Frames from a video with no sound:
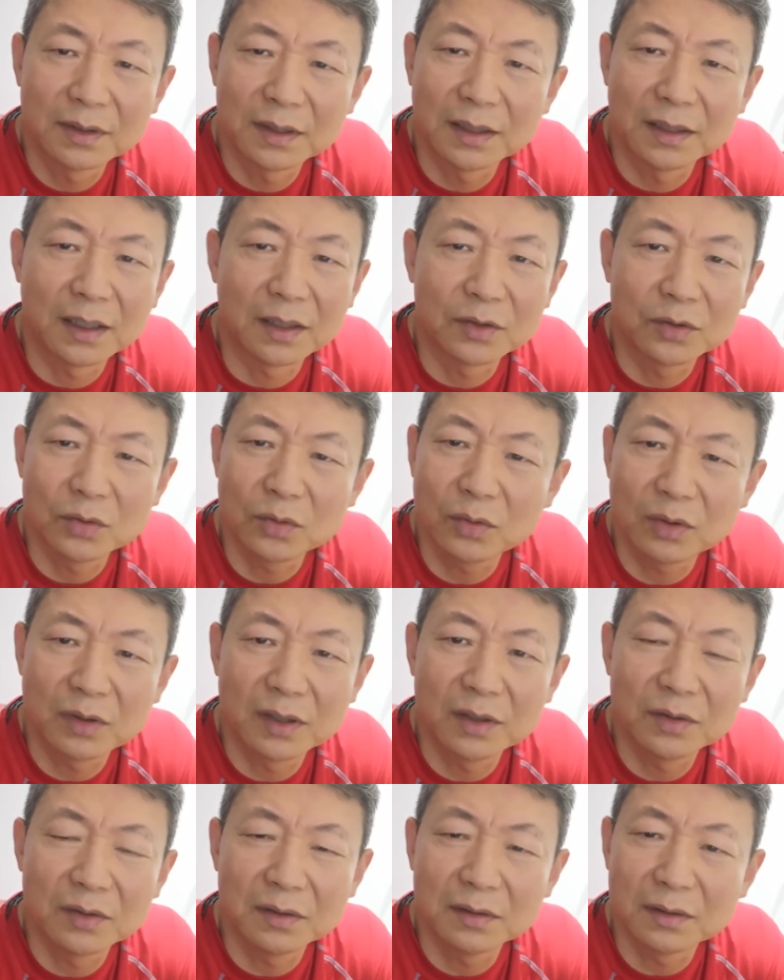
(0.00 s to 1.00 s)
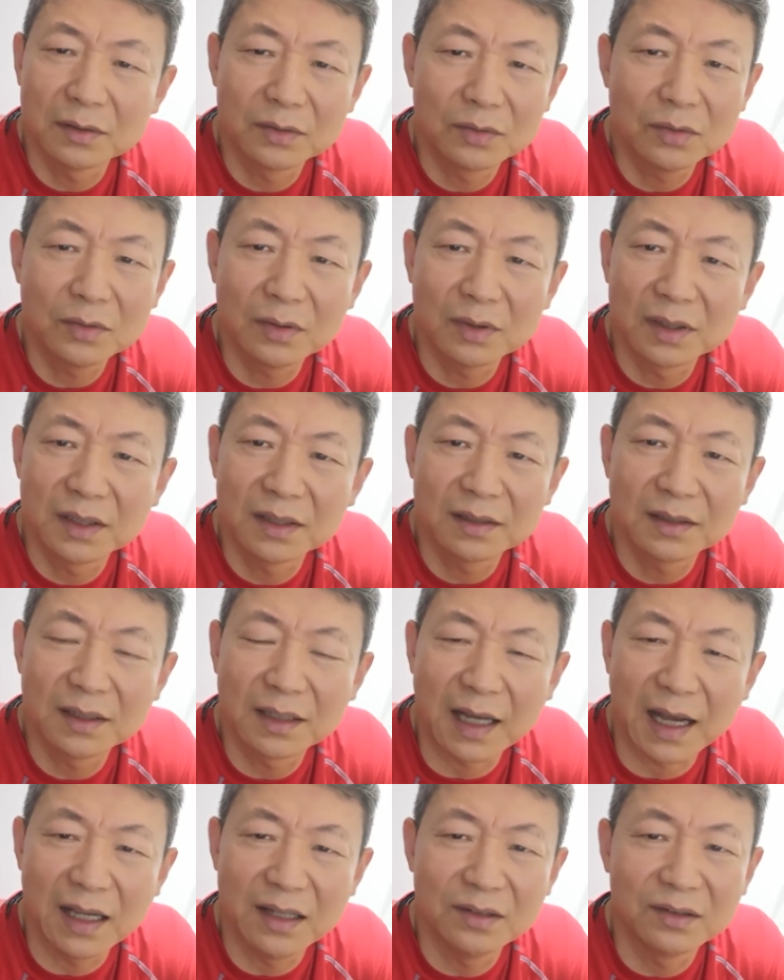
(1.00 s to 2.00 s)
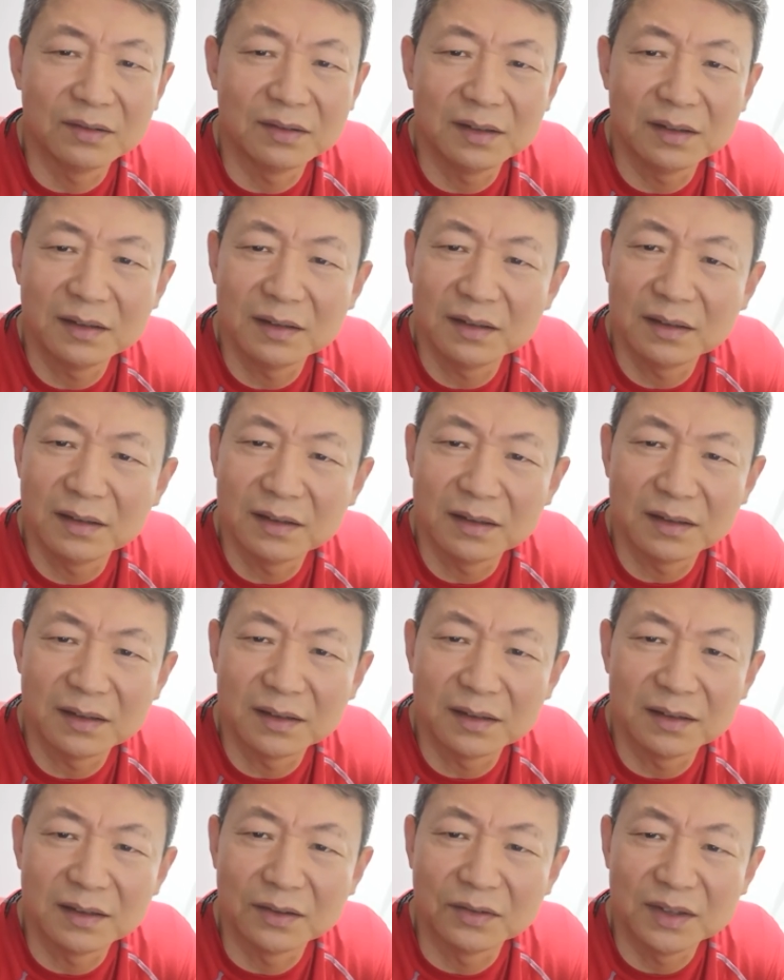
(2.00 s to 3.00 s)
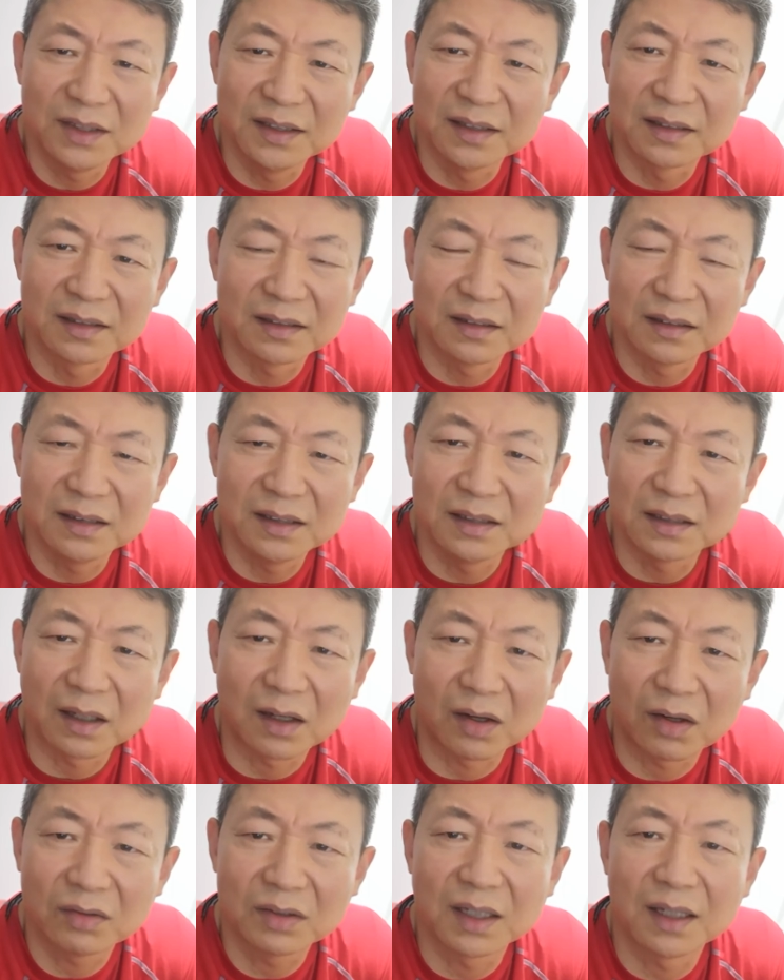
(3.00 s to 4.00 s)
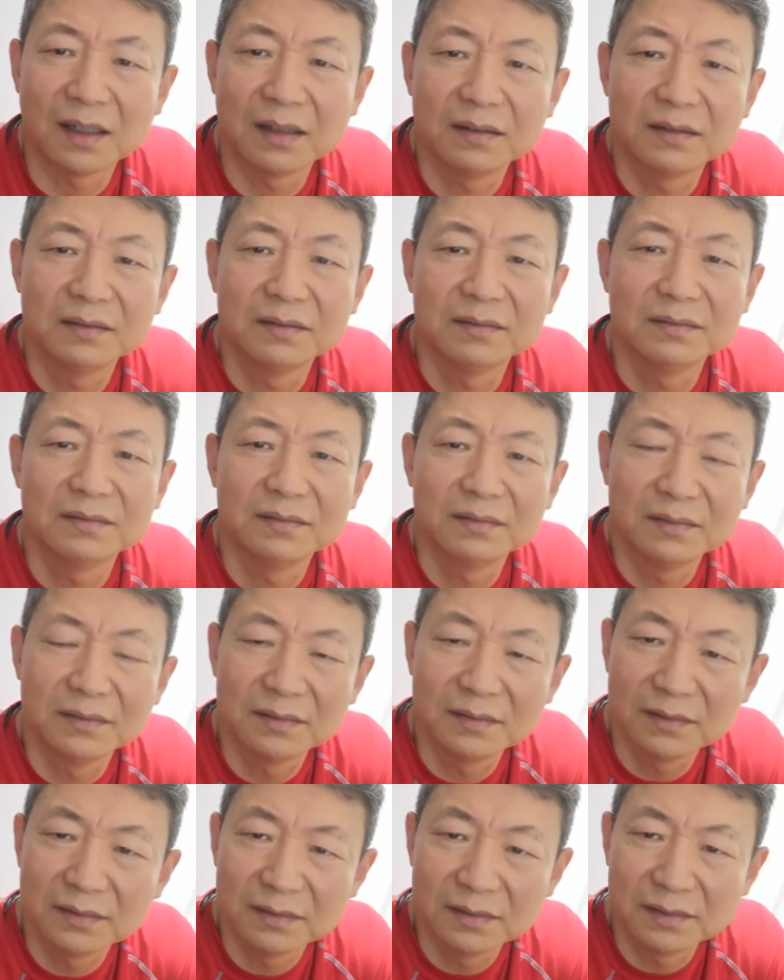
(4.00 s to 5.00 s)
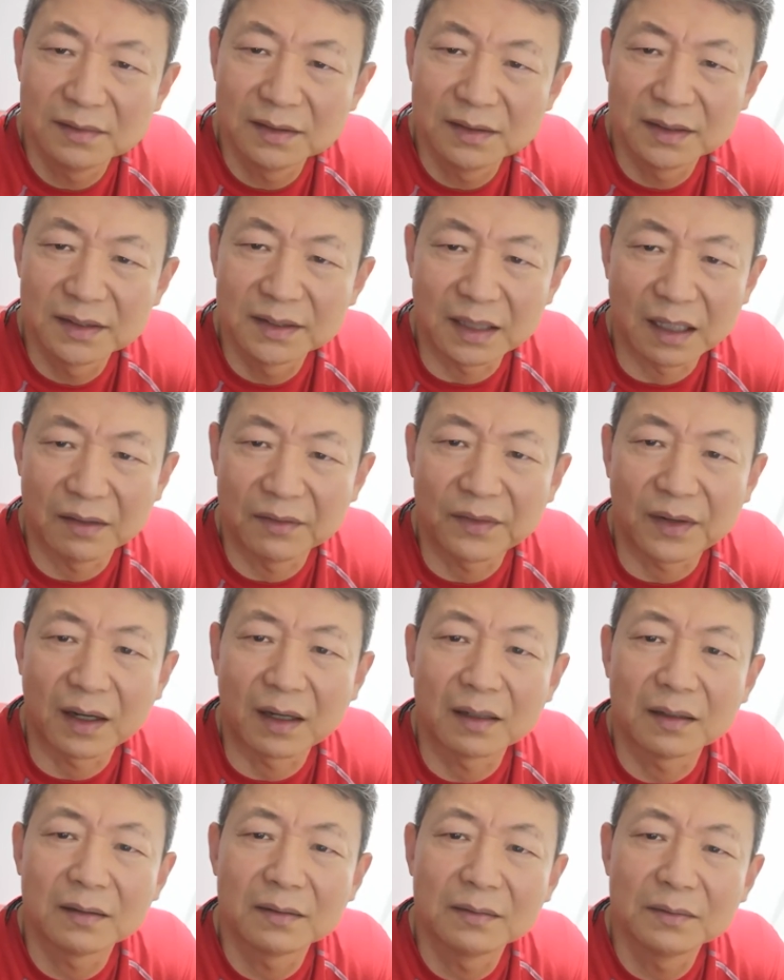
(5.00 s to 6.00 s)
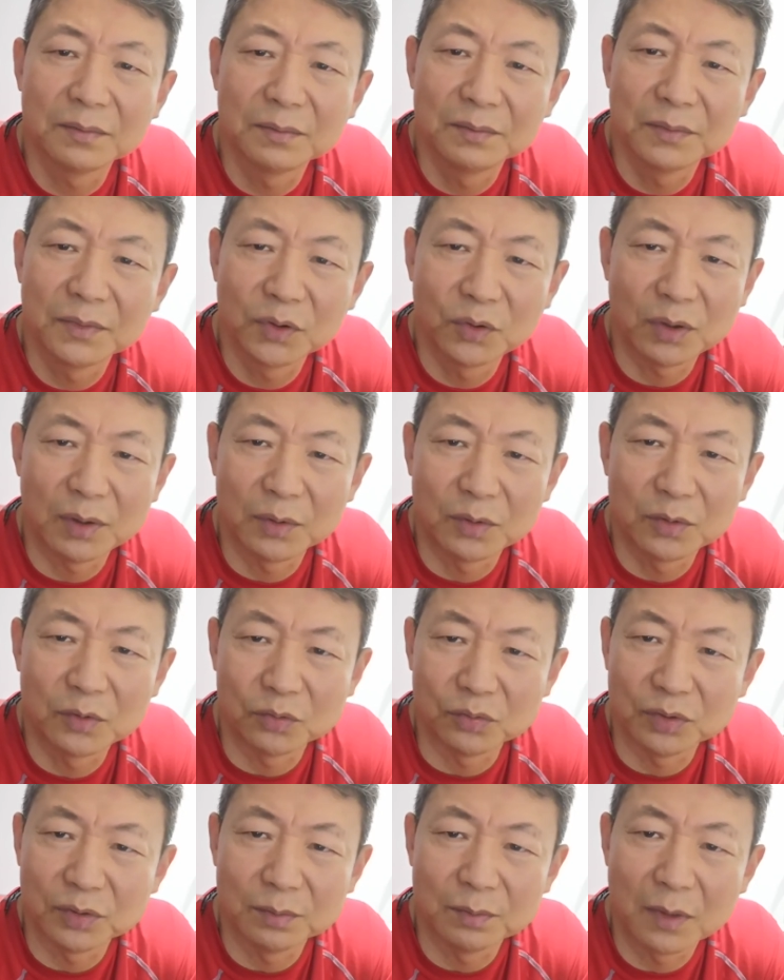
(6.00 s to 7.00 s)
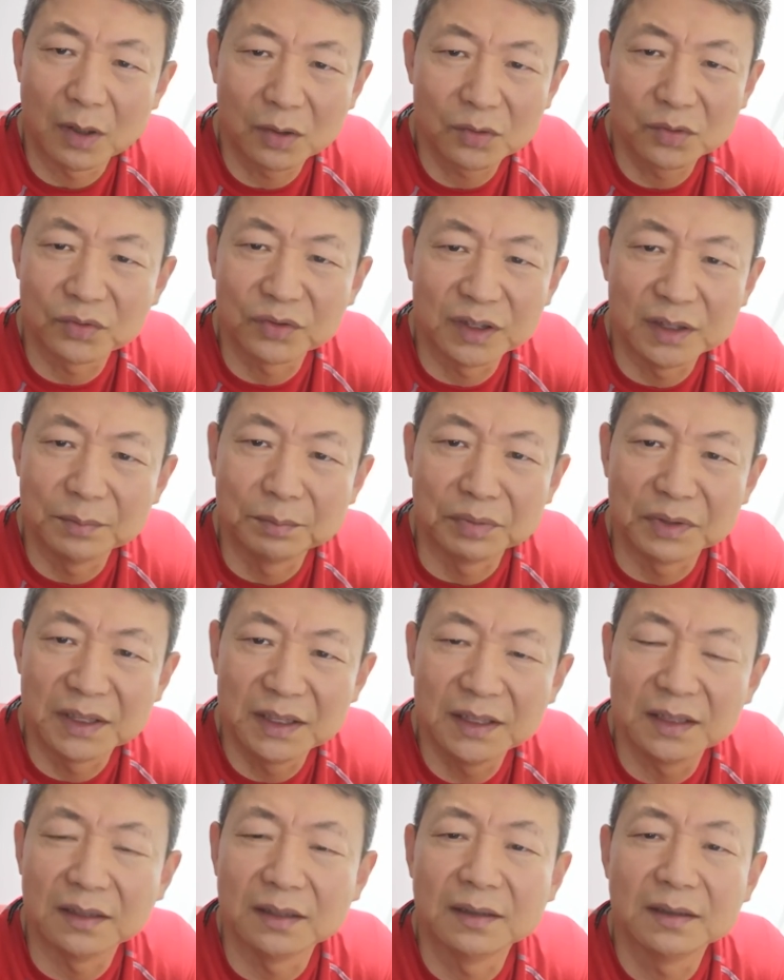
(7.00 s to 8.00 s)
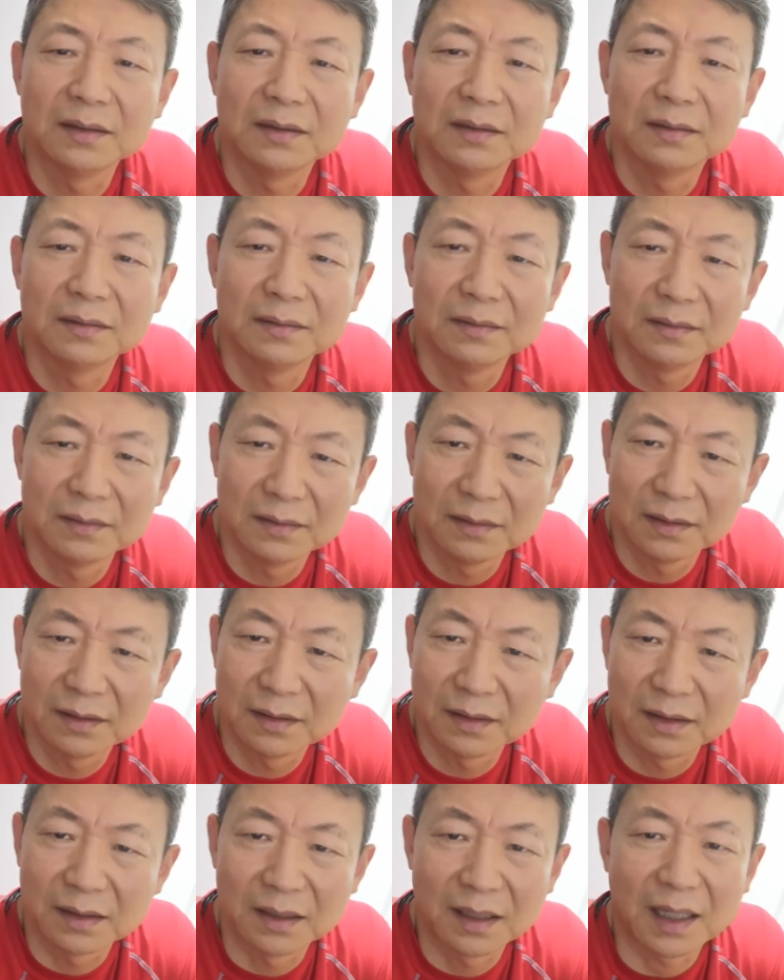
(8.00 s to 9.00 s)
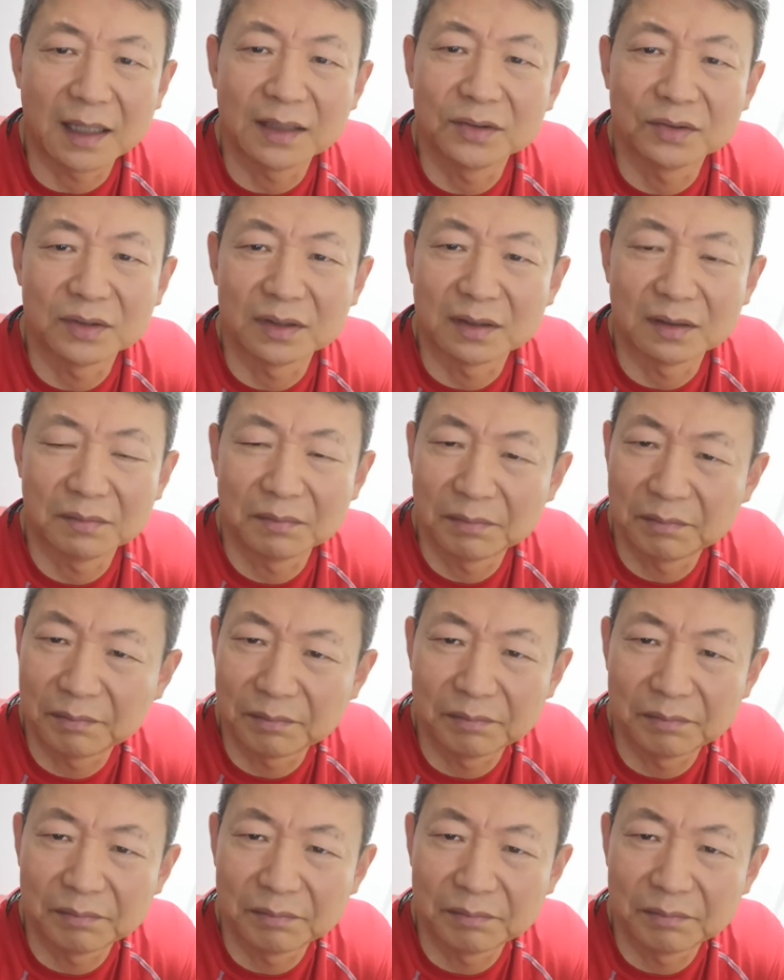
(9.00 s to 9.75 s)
真的中国人，中国人敢有有一丝一毫的想法对主毛主席不敬，那就是